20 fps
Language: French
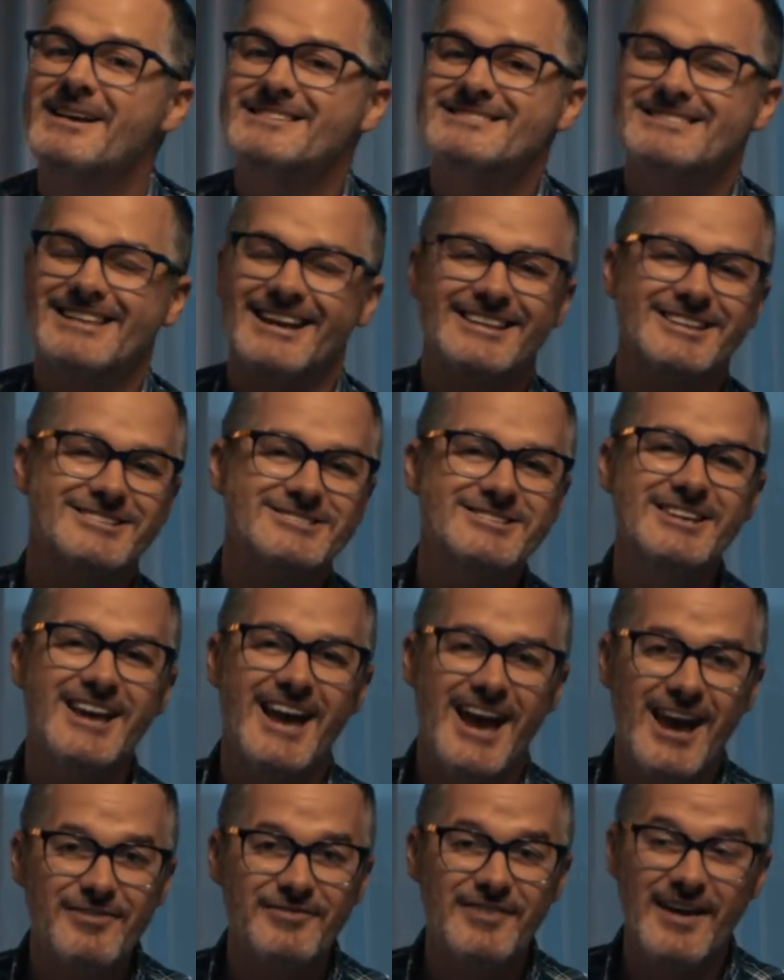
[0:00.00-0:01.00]

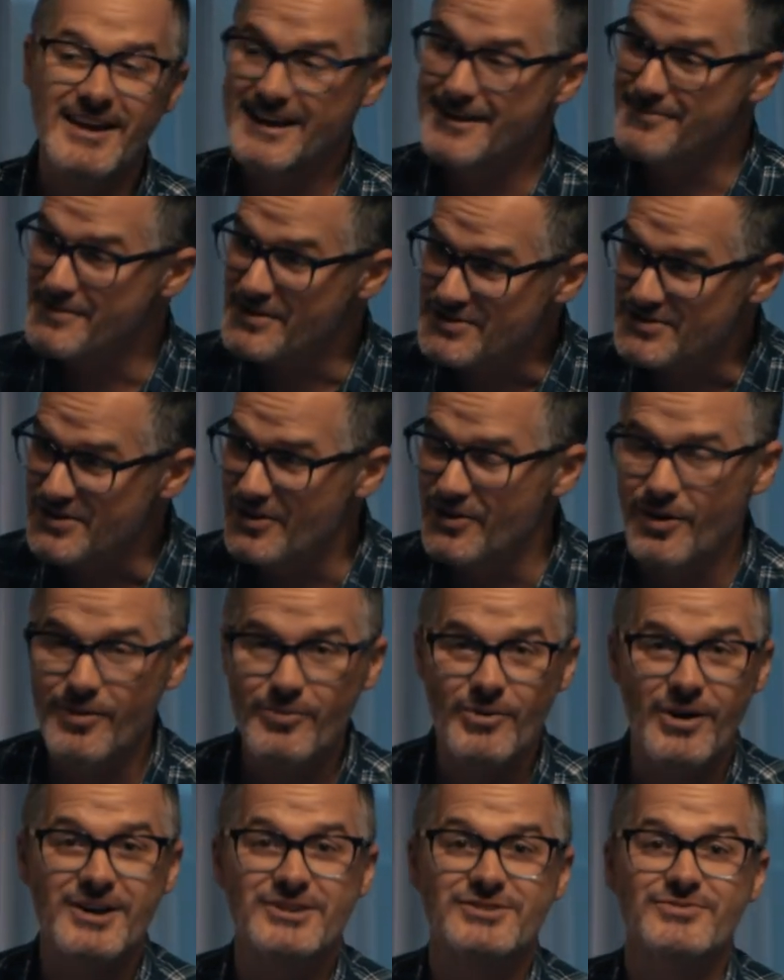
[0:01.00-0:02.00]
stratégie infaillible selon
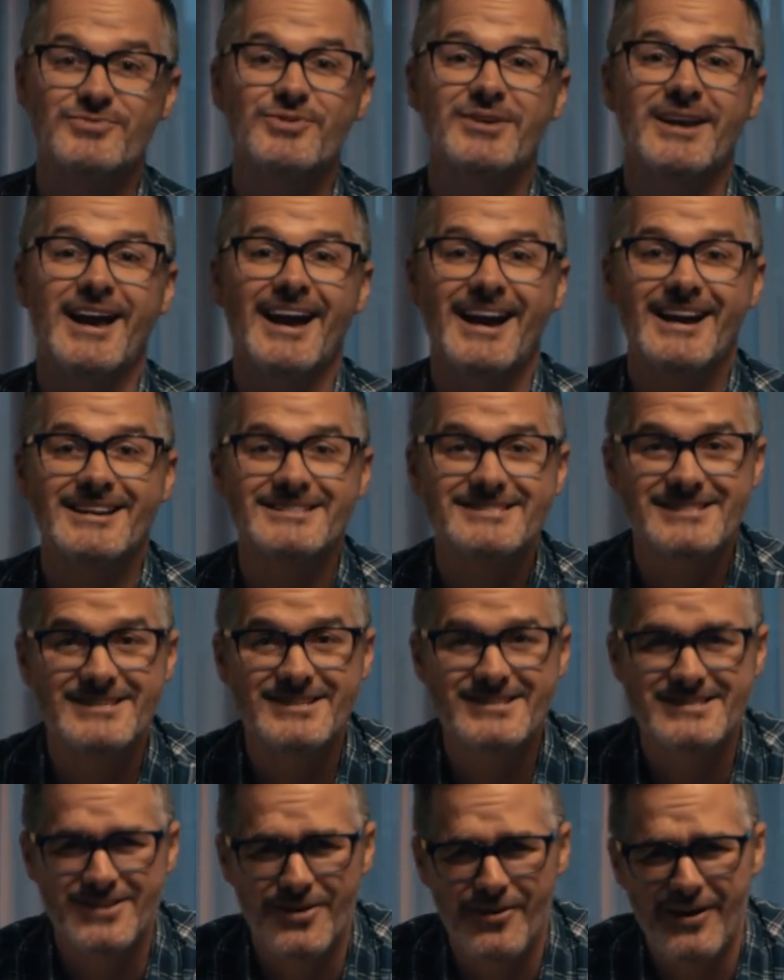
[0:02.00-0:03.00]
moi, je vous
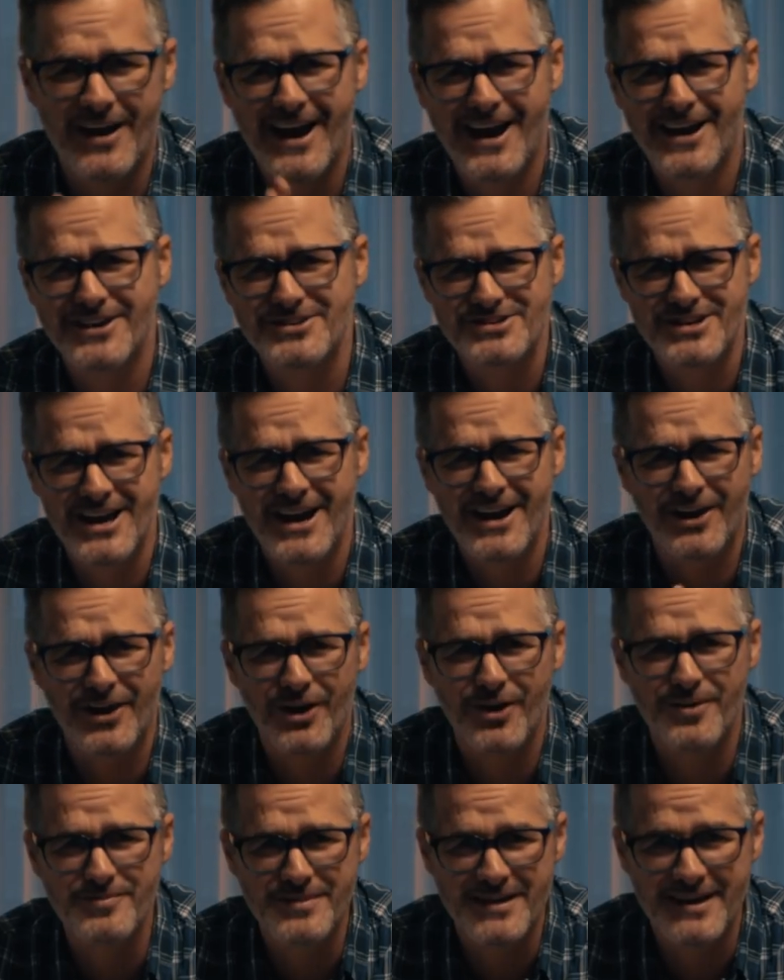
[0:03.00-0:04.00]
garantis, sinon argent
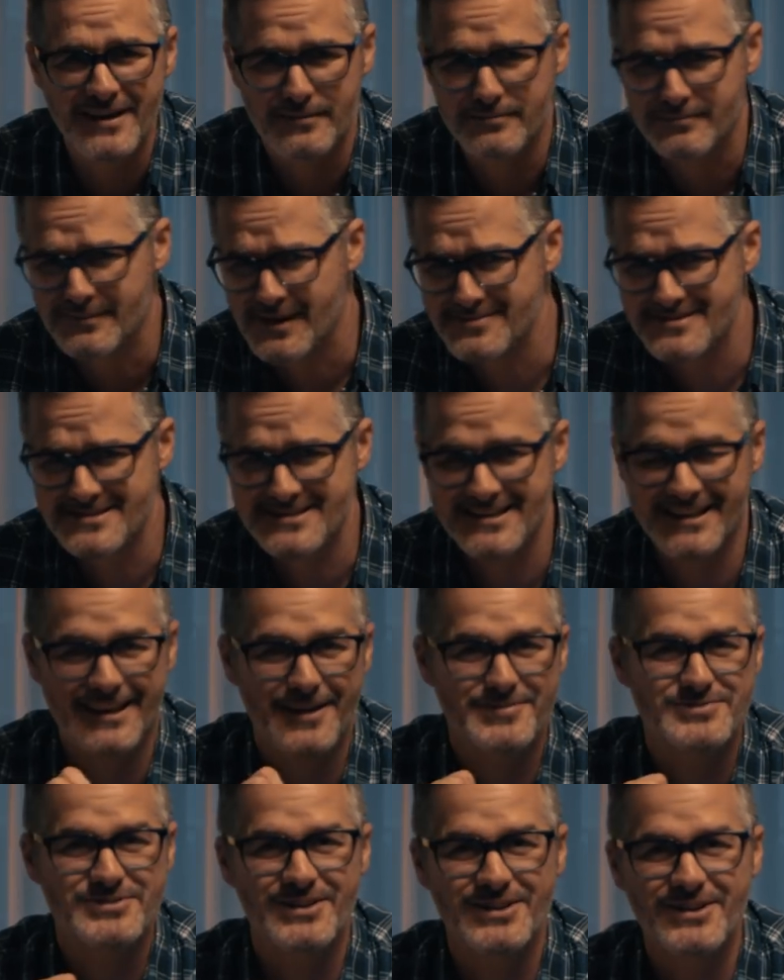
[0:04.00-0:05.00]
remis, même si cette
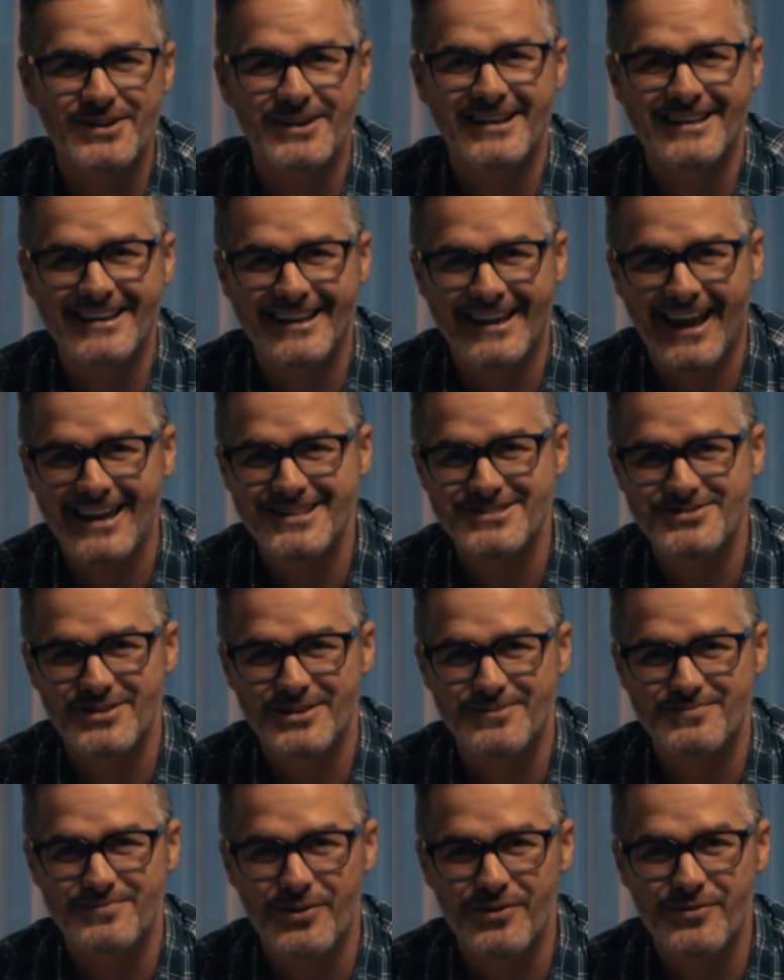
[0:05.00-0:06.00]
capsule-là, elle est
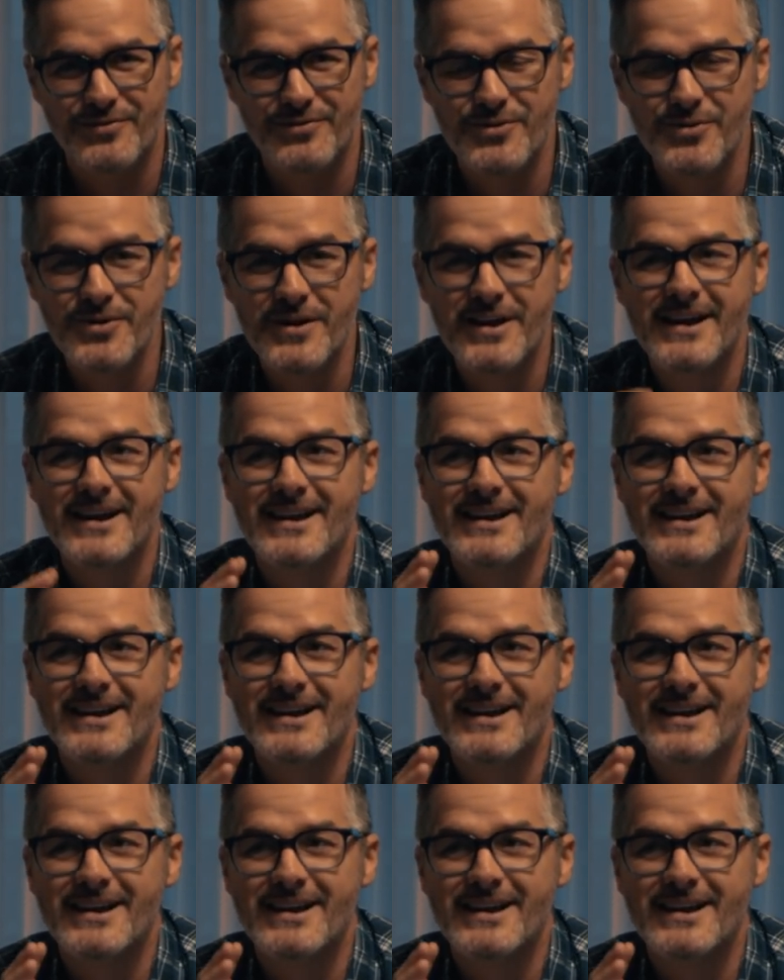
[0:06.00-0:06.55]
gratuite pour vous,